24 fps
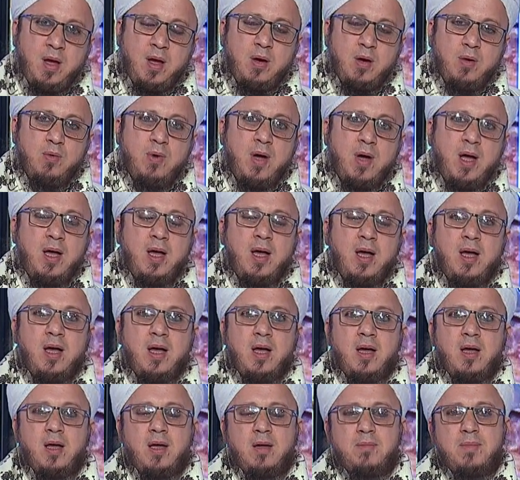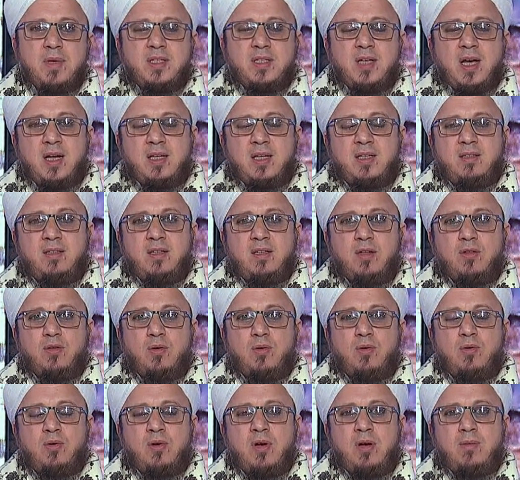ومسألة
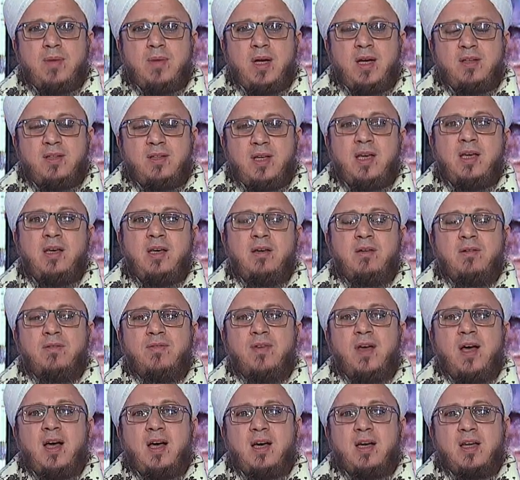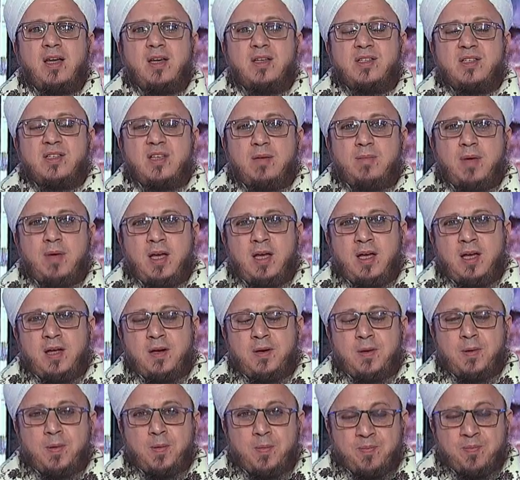ظهور المهدي في آخر
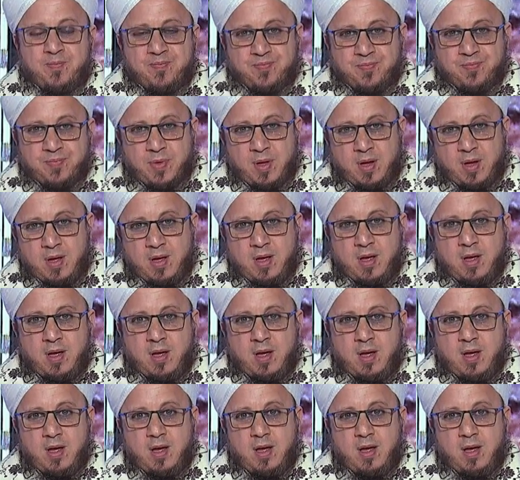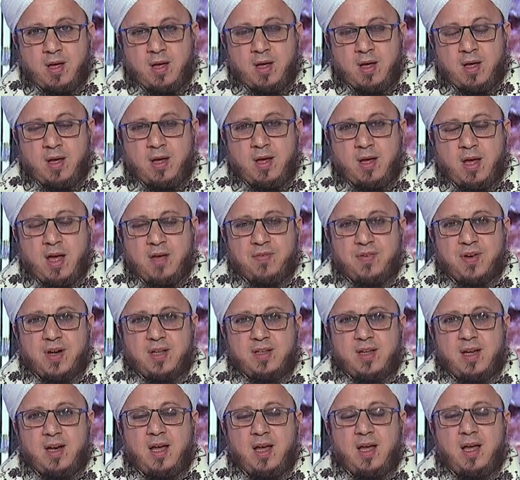الزمان آه،
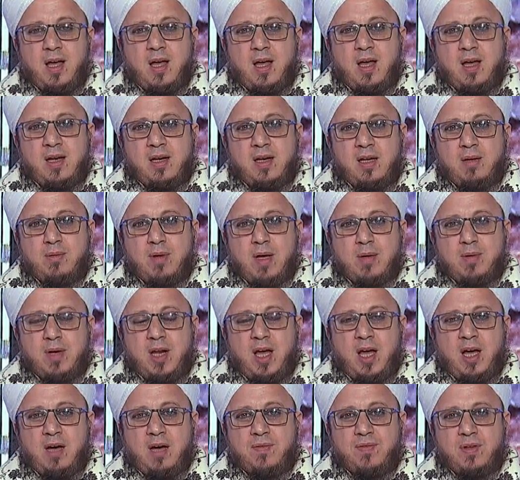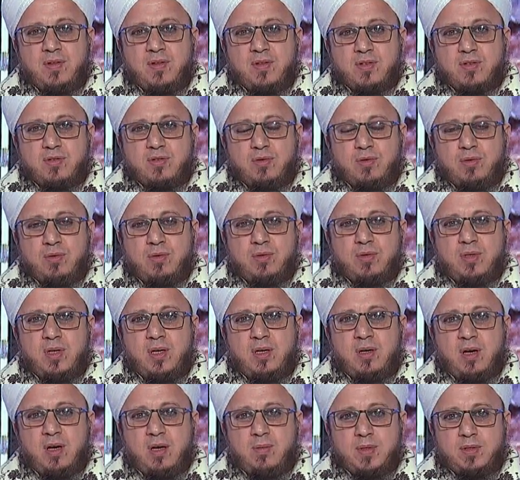أفرد لها الإمام الحافظ السيوطي
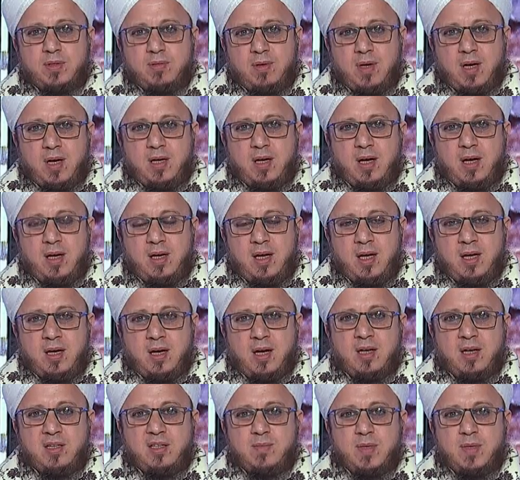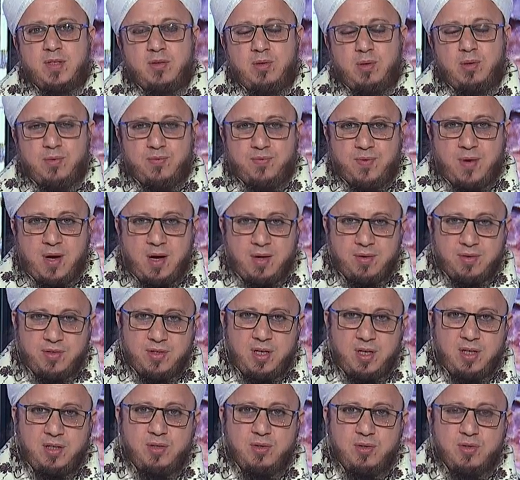رحمة الله عليه خاتمة الحفاظ
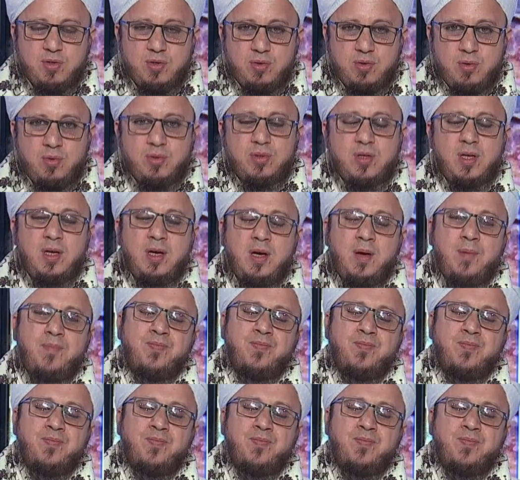جلال الدين السيوطي